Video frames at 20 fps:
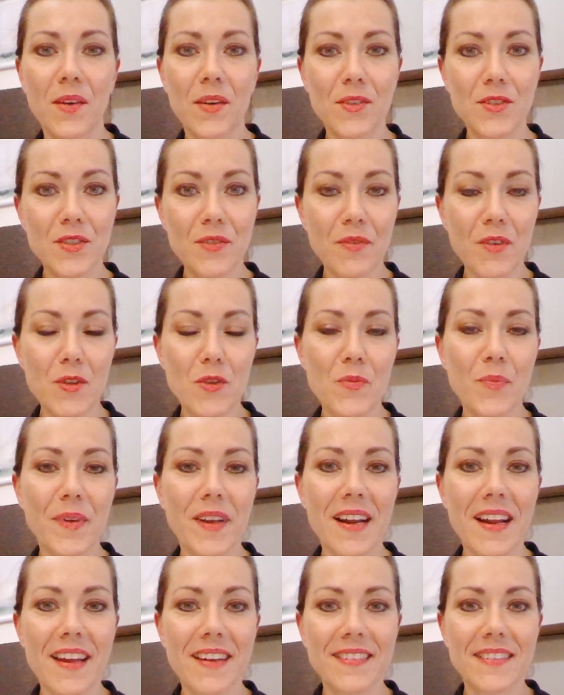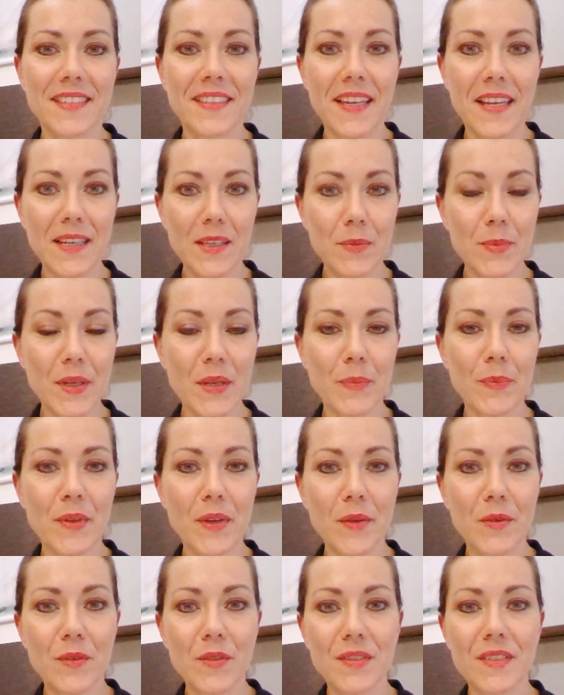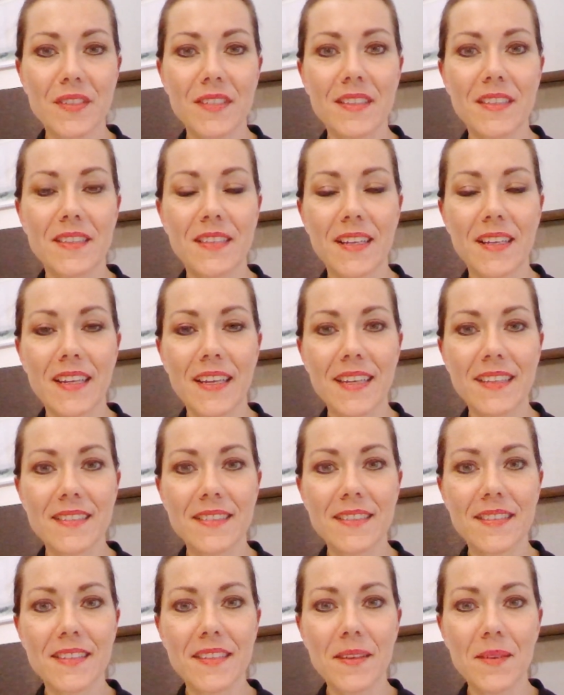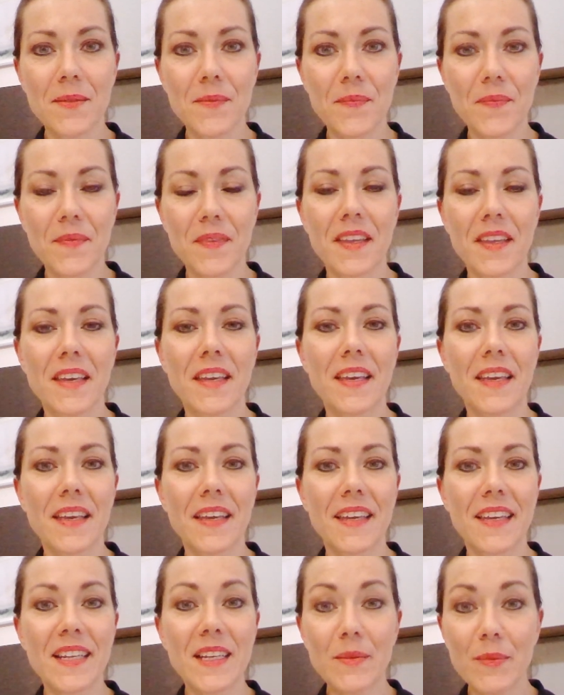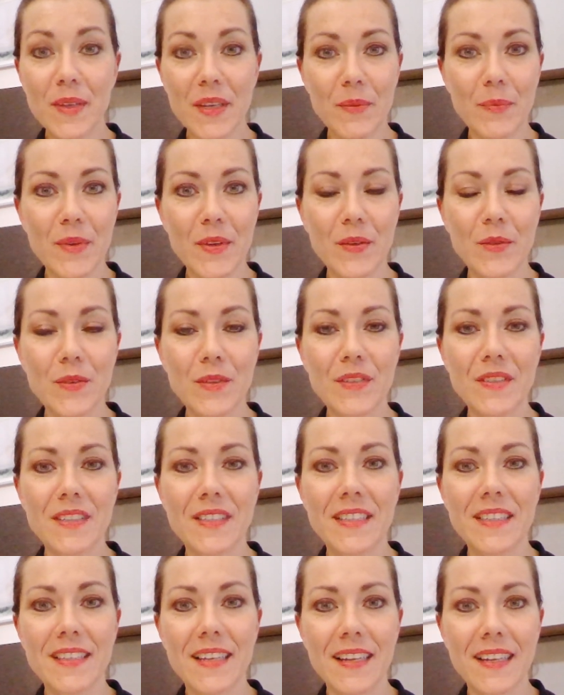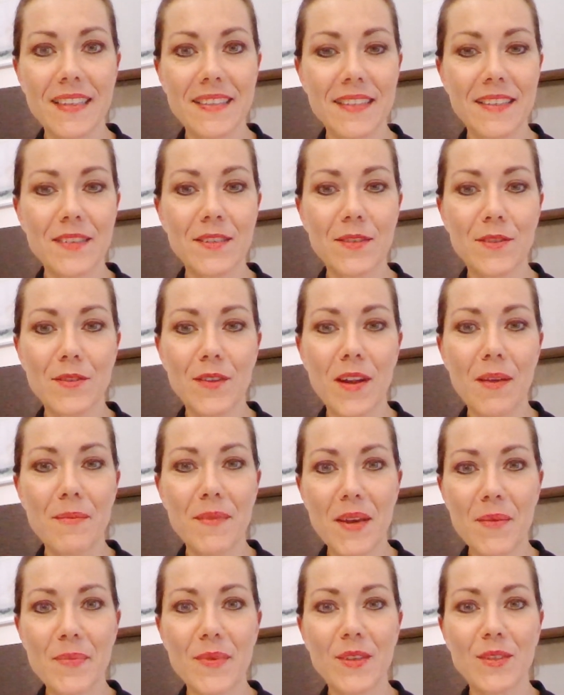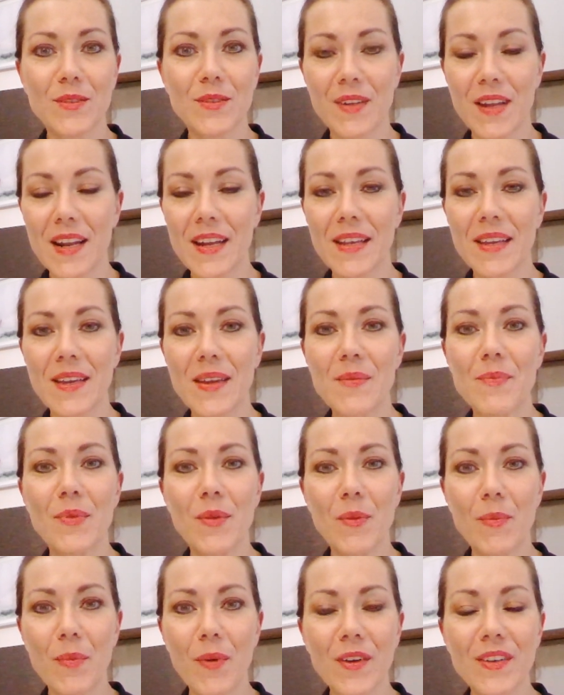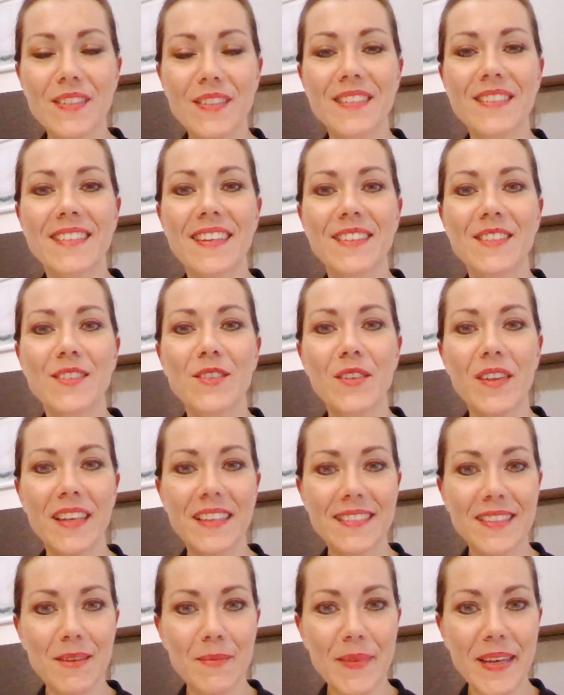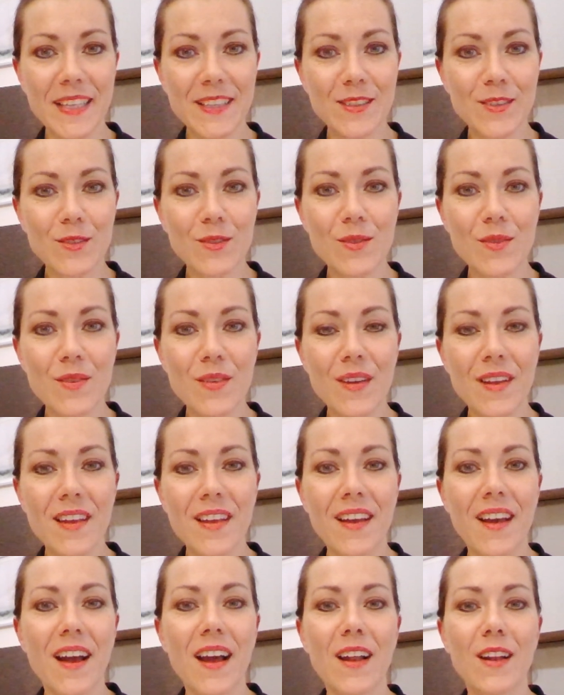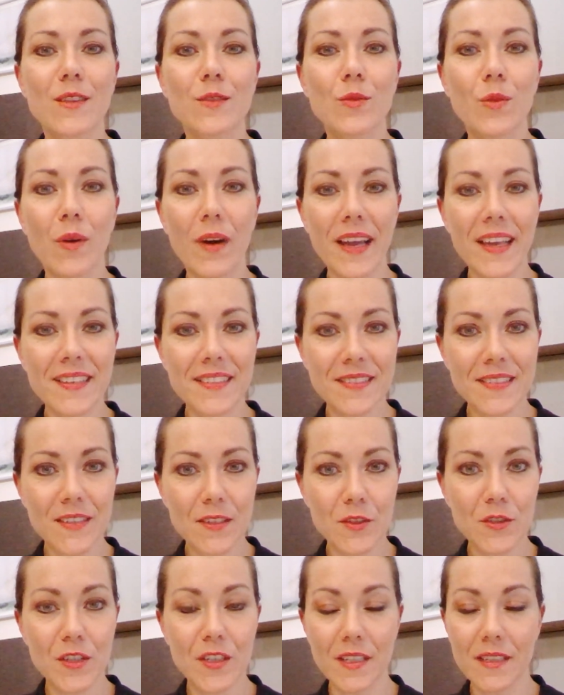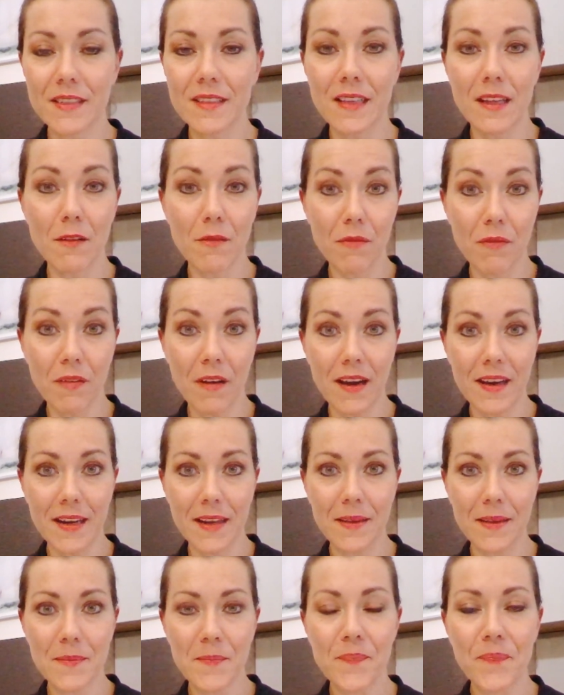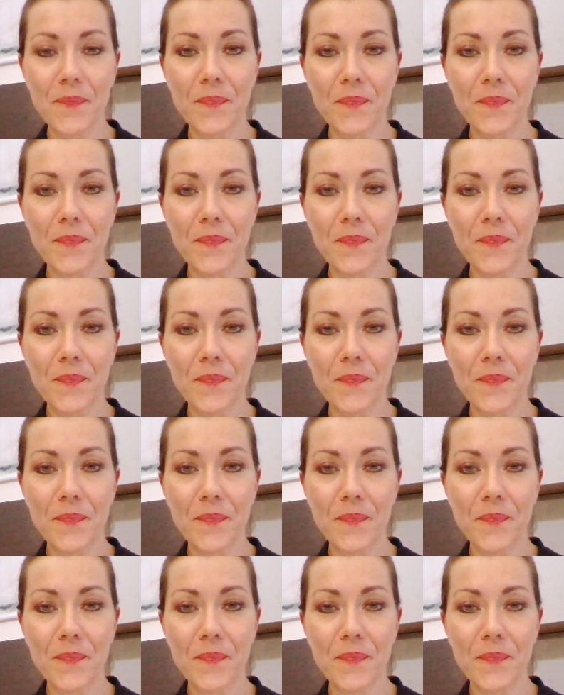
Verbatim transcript: Oggi voglio parlarti dei liberi percorsi di talenti. Eh, I liberi percorsi di talenti sono la mia personale proposta di orientamento al tuo esserci nel fare.